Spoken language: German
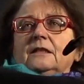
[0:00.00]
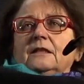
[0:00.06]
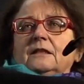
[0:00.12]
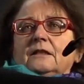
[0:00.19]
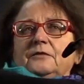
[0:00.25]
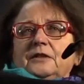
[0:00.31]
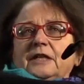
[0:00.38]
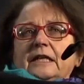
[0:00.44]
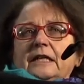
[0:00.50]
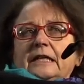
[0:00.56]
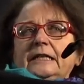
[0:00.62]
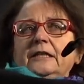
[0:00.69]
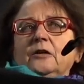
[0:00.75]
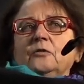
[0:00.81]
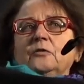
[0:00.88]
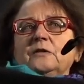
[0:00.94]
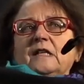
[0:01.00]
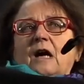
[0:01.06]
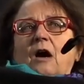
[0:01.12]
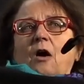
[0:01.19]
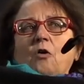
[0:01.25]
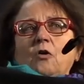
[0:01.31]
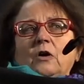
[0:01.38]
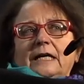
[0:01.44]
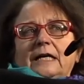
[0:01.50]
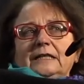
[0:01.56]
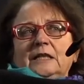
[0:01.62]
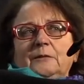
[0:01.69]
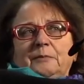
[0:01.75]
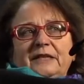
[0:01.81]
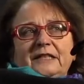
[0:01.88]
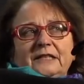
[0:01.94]
Wir erinnern uns auch an
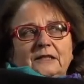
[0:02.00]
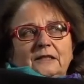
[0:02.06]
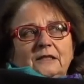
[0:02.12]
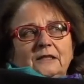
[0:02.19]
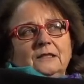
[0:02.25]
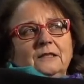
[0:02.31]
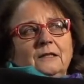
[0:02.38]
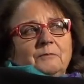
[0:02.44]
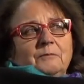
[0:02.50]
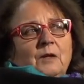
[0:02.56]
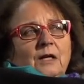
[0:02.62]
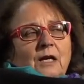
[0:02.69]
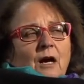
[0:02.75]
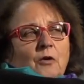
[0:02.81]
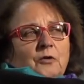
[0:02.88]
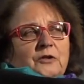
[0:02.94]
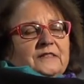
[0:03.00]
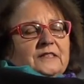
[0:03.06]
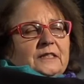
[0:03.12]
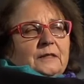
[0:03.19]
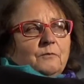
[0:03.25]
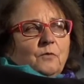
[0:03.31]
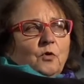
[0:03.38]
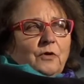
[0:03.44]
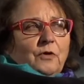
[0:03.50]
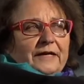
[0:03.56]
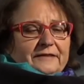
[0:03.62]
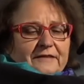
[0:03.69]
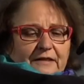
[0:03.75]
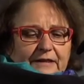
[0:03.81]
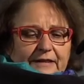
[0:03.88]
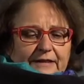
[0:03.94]
die Bilder aus dem
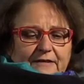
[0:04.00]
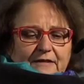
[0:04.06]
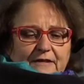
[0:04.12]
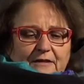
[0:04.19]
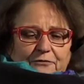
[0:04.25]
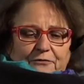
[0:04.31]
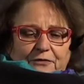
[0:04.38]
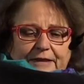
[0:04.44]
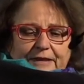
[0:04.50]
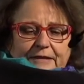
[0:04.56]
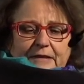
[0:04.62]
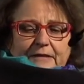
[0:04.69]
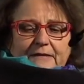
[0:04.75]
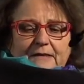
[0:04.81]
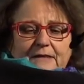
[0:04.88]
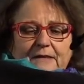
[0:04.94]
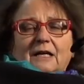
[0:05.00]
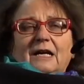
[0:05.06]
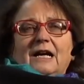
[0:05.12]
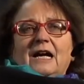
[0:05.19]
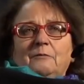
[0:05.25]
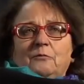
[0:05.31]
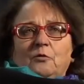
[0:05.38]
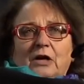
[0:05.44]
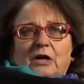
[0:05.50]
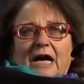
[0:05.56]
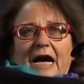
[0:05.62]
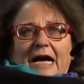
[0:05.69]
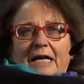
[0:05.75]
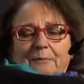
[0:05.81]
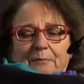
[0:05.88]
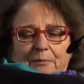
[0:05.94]
US-Kriegsgefängnis Abu
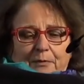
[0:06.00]
Ghraib,